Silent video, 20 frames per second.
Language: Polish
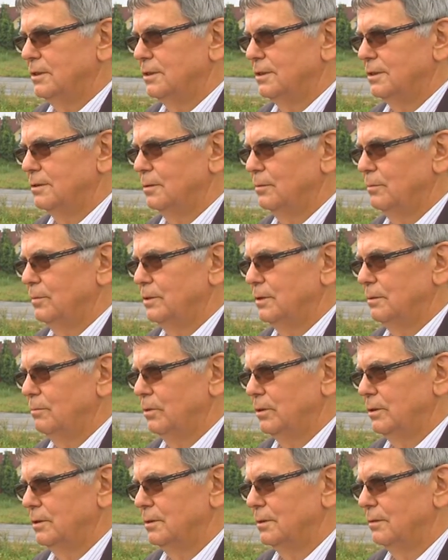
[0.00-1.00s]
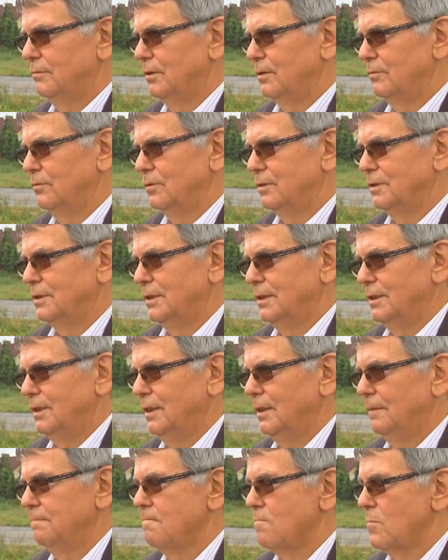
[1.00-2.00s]
że to będzie boisko
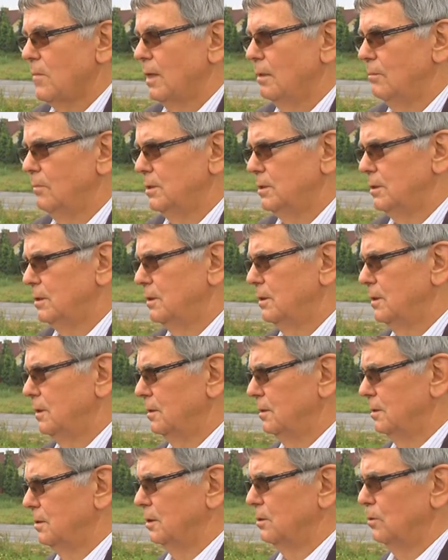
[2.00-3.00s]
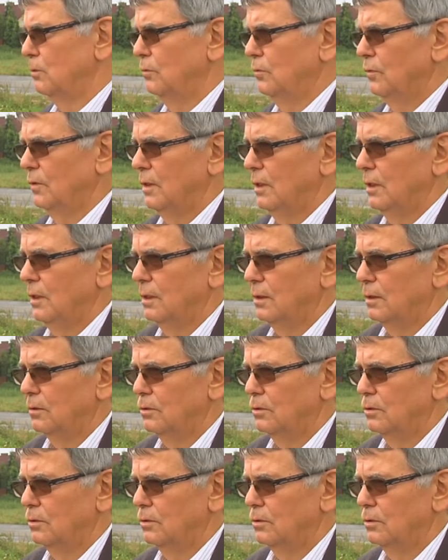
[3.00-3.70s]
wielofunkcyjne będzie siatkówka,